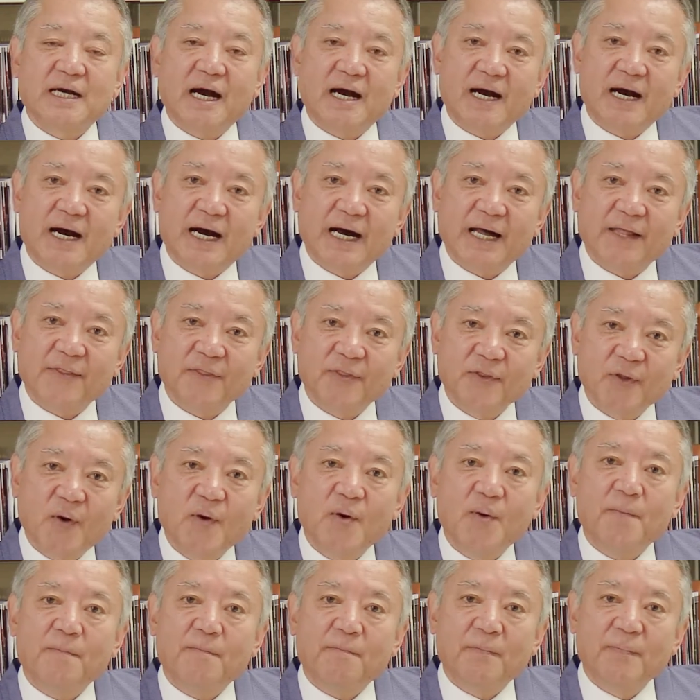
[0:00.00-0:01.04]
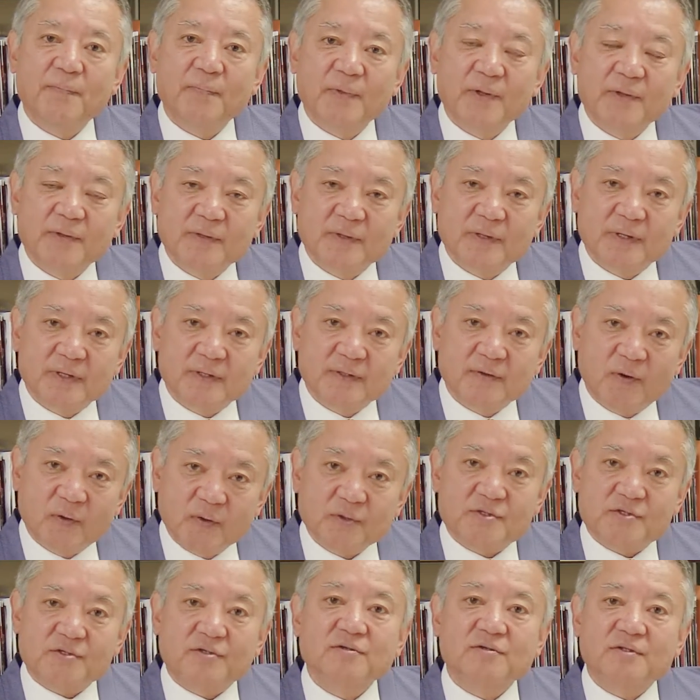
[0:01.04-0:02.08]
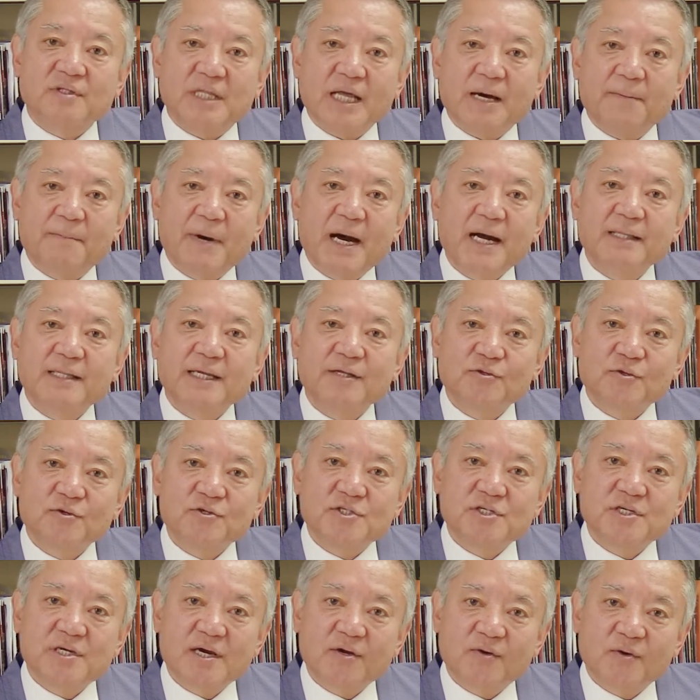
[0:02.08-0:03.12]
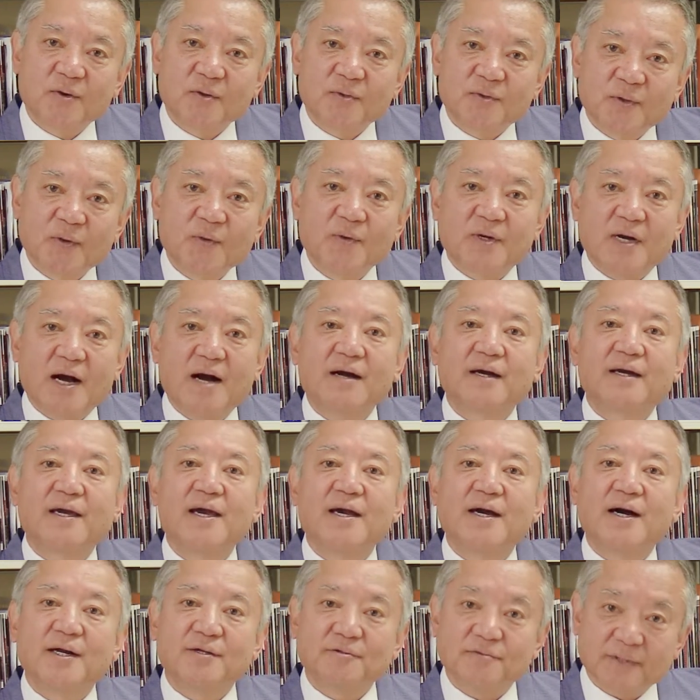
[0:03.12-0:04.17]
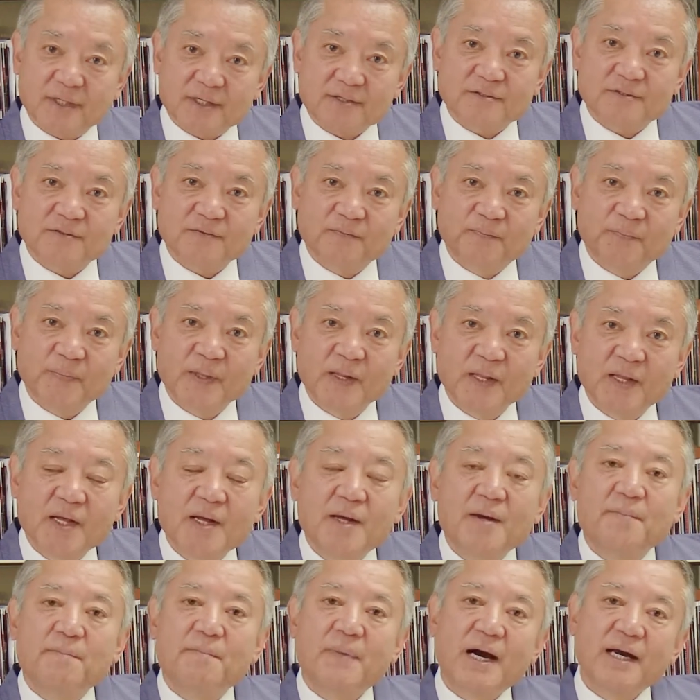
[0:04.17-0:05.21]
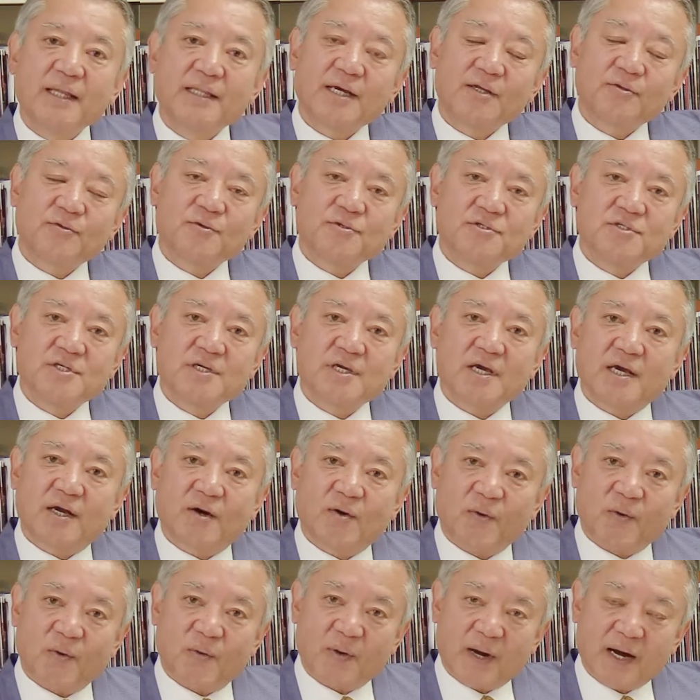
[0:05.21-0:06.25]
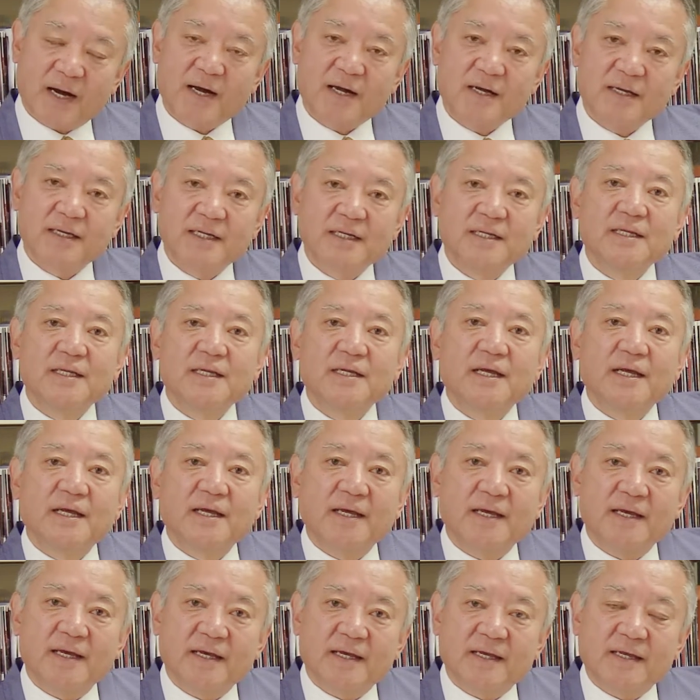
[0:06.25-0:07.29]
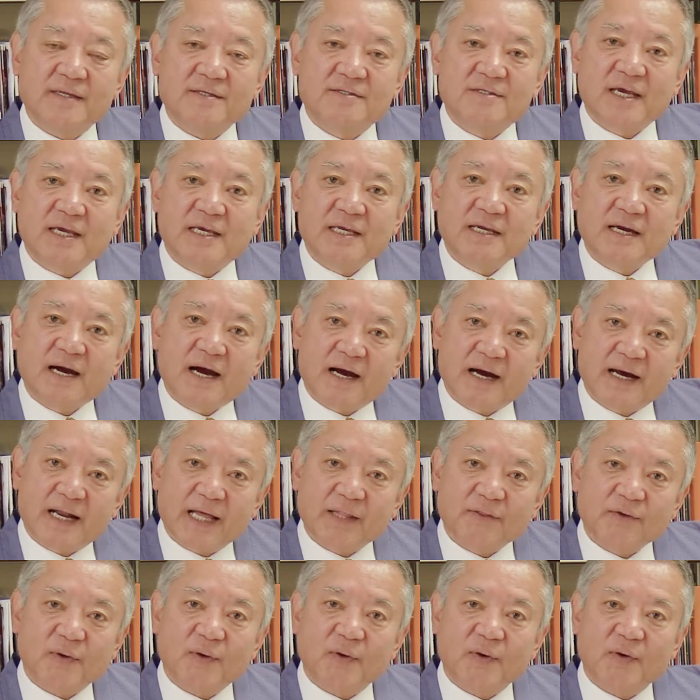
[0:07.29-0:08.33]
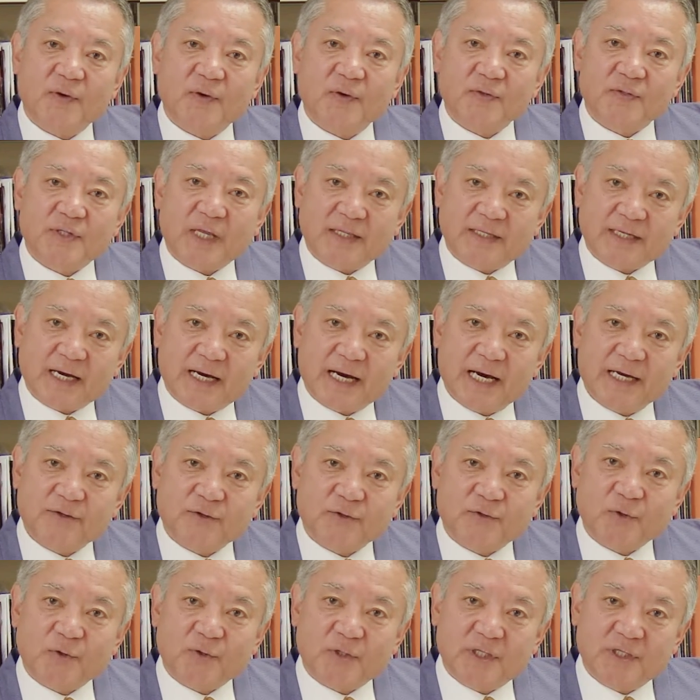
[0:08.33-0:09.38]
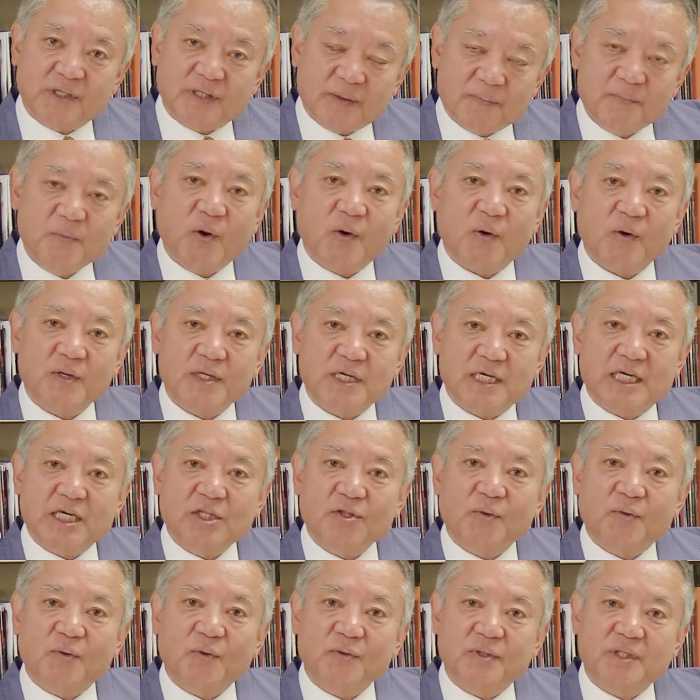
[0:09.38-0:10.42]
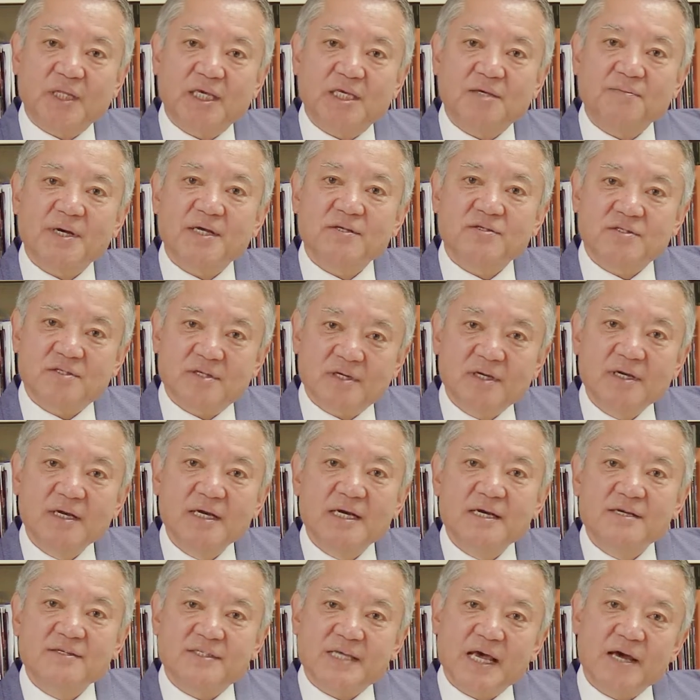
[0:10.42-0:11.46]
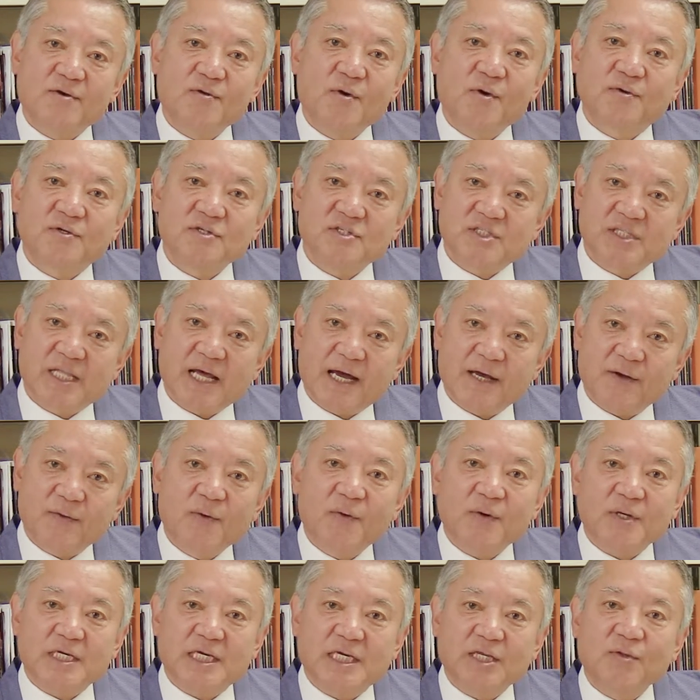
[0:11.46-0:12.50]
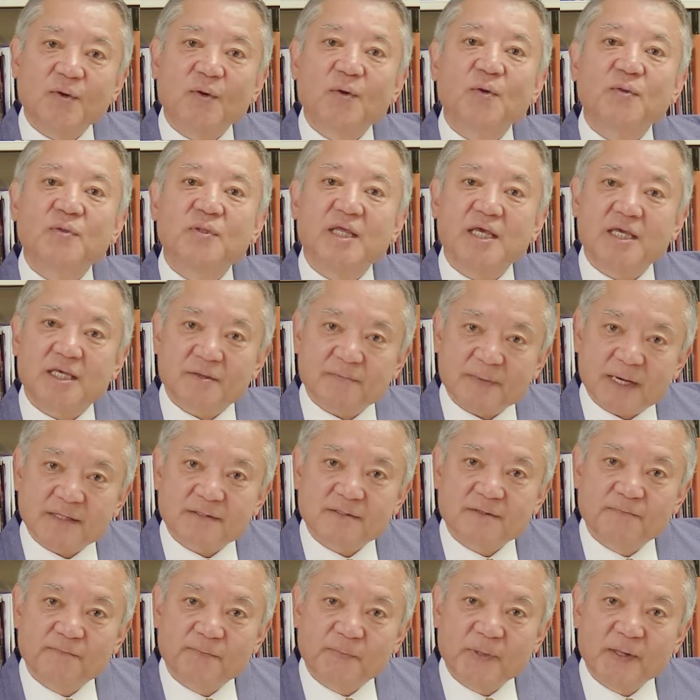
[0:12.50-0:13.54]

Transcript: 加賀藩のを作った前田利恵公と関係があるんです前田利恵公は、えー、関ヶ原の戦いの時でも生き残っていきますし戦国時代を生き残っていきます